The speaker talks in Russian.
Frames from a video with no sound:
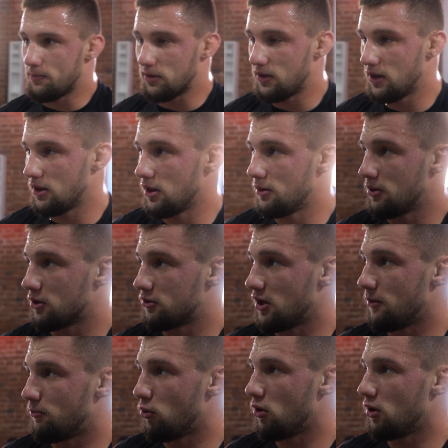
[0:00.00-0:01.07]
последние моих
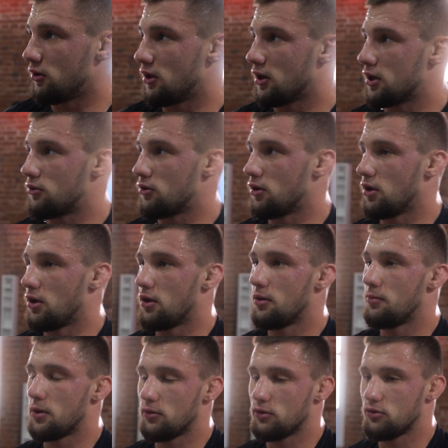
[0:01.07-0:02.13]
три боя, да, которые я
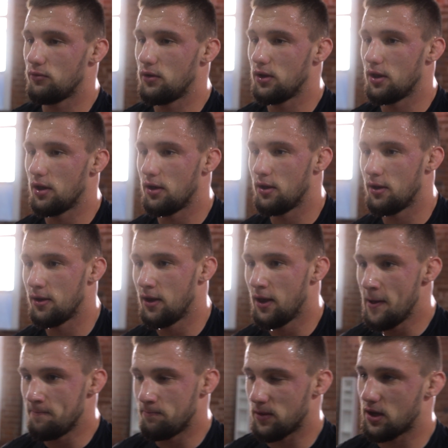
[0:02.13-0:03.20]
провожу в лиге,
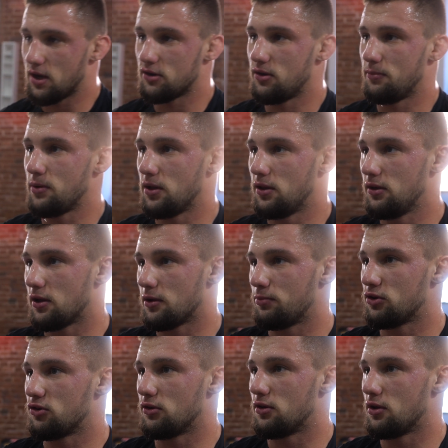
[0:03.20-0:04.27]
на каждый поединок
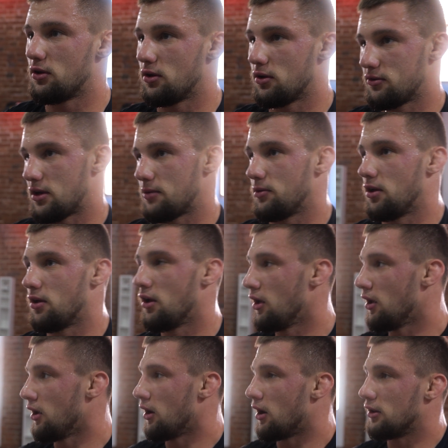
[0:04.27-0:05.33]
пишет самый,
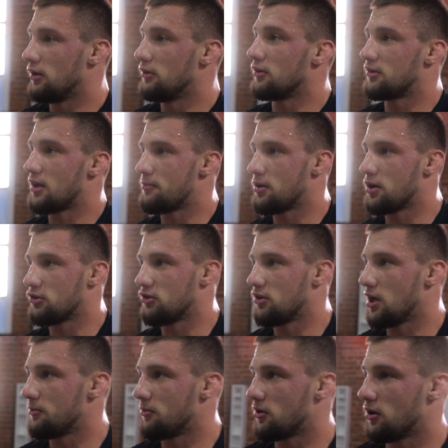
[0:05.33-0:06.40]
один из самых
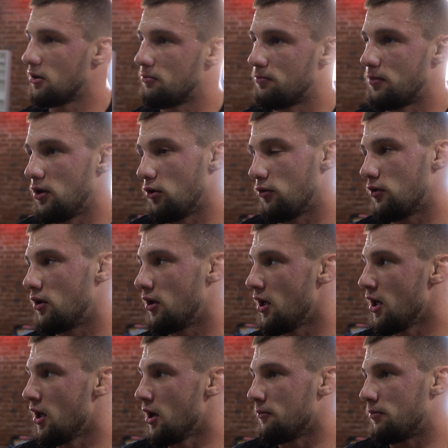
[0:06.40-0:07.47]
ожидаемых боев.
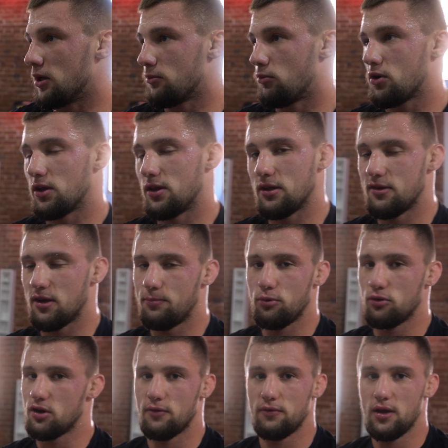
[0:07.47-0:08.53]
Поэтому, когда царь
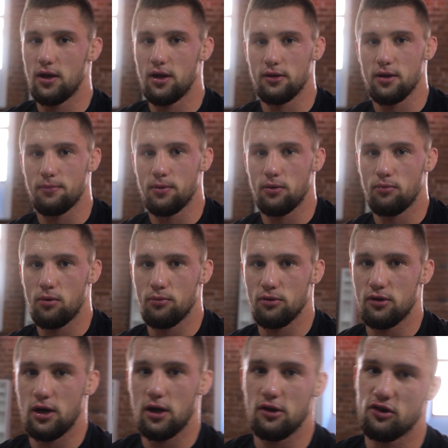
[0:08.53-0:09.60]
Пушка в деле, это по-любому
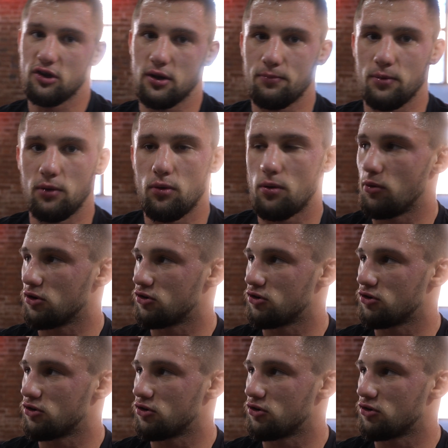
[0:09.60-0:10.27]
зрелище, это по-любому